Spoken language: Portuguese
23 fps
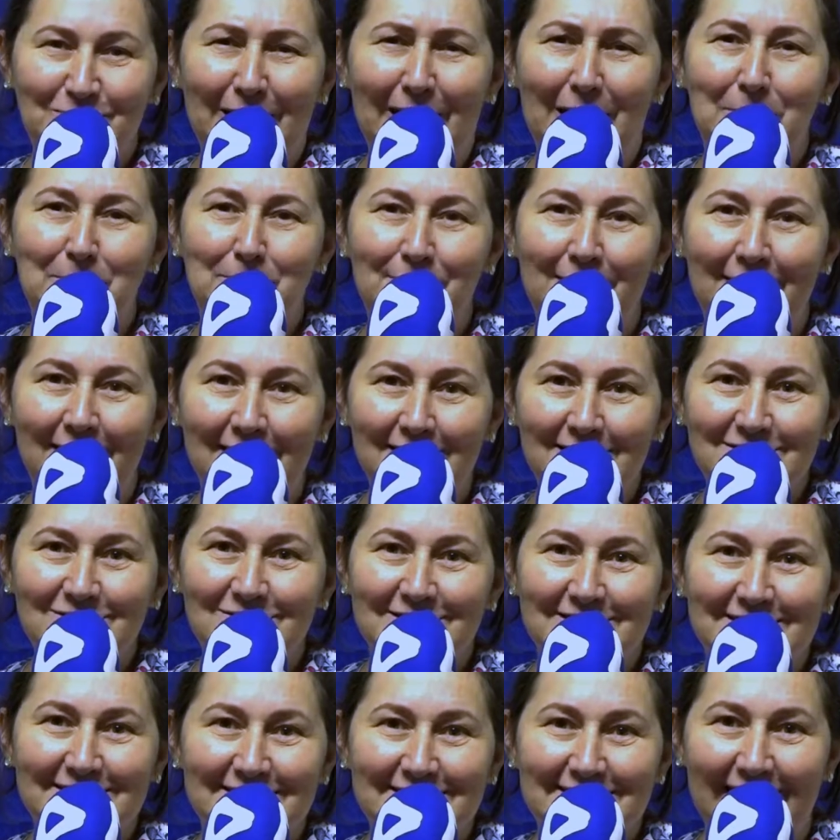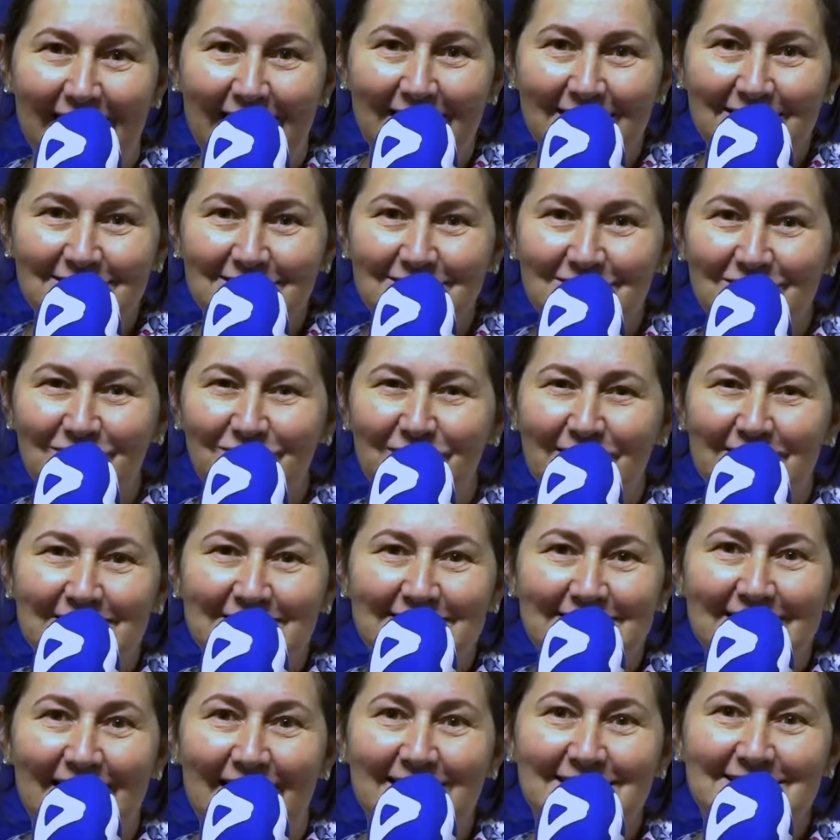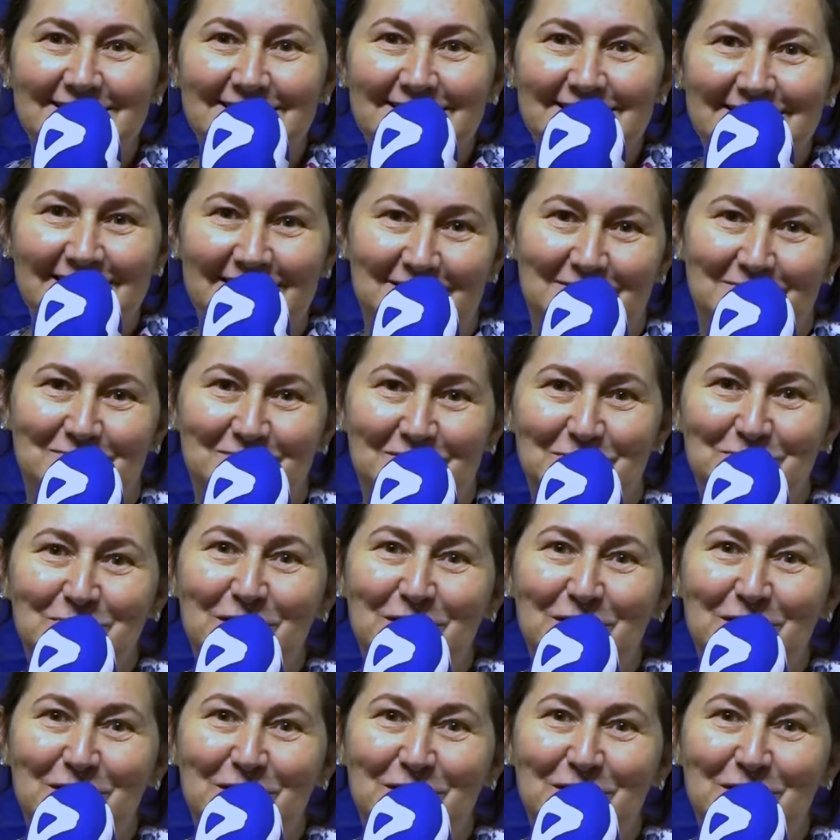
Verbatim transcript: Parabéns, sucesso, felicidade sempre.